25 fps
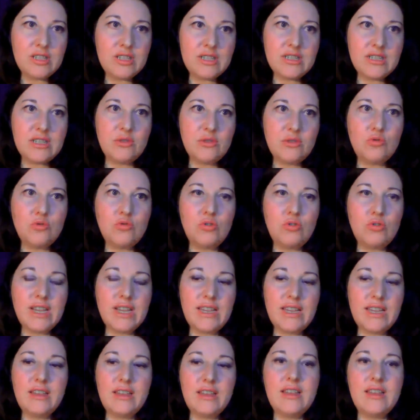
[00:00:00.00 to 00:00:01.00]
De, según lo
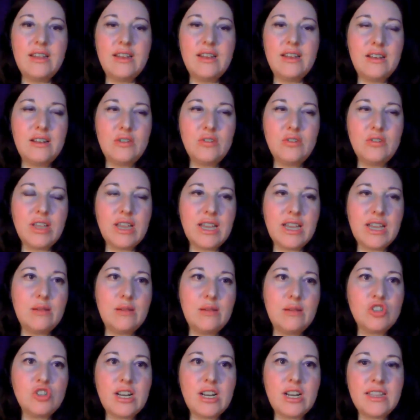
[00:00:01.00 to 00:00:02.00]
que, lo que
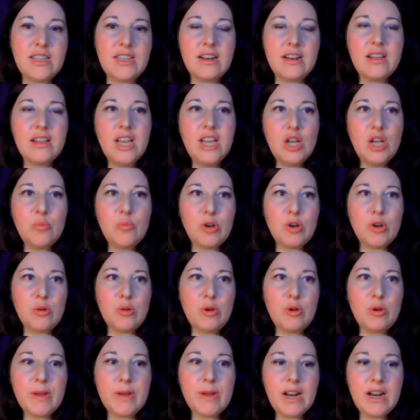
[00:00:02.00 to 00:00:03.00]
queramos tratar. Por
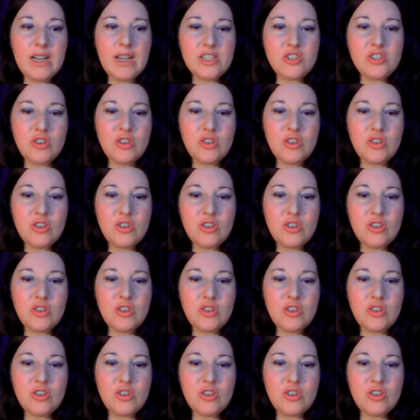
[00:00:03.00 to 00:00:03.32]
ejemplo, para la